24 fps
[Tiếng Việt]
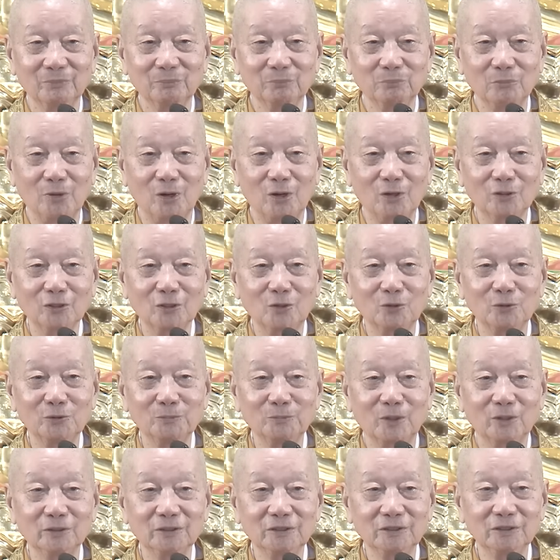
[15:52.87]
Bỏ ngôi,
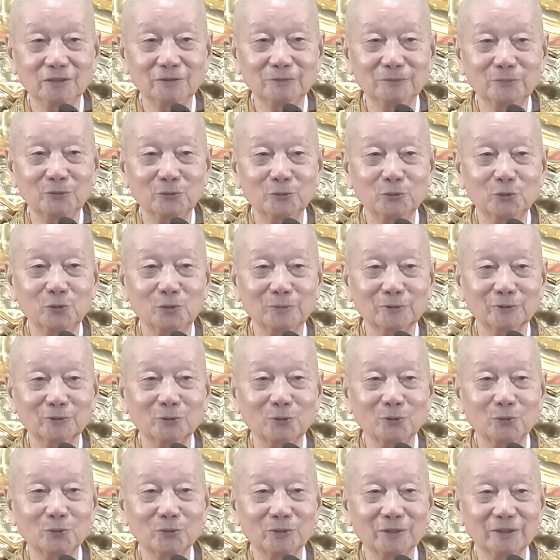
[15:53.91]
bỏ nước, vô chùa mà
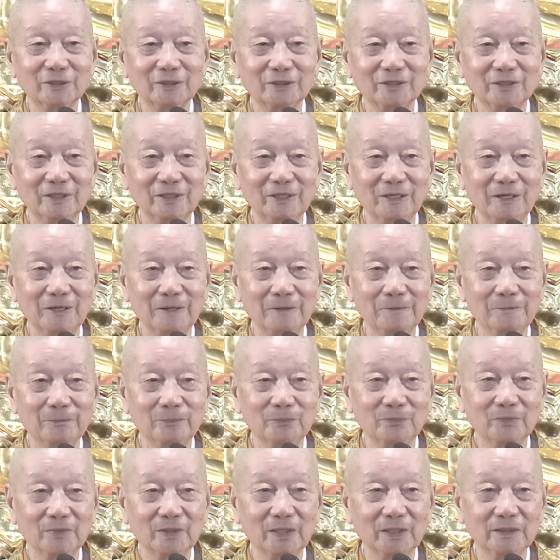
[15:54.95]
tu này.
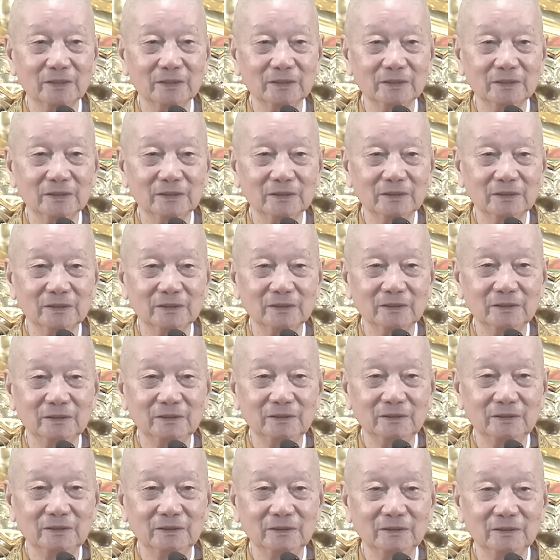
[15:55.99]
Đấy.
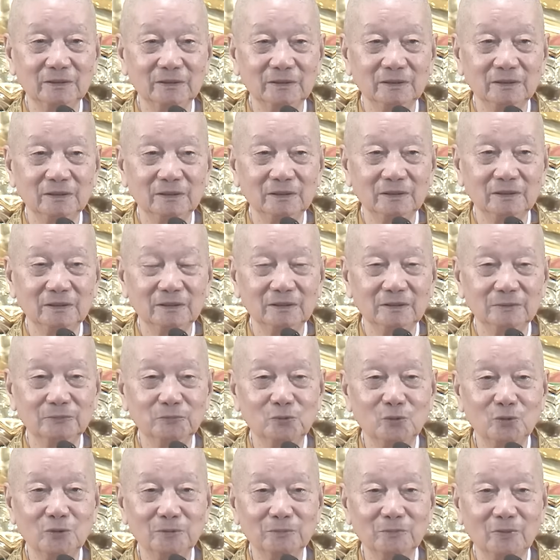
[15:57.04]

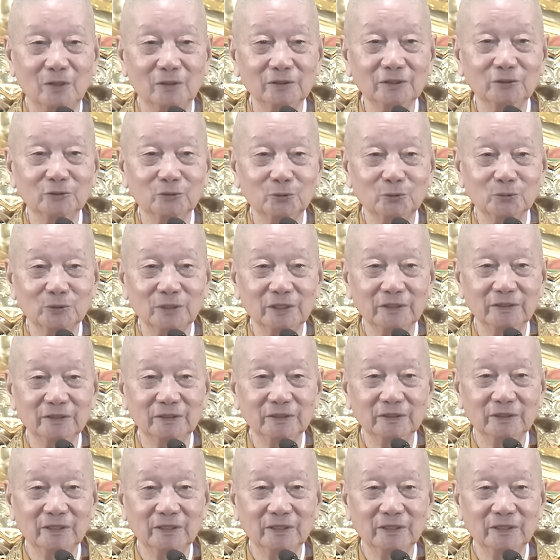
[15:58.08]
Vua bỏ đi tu đây.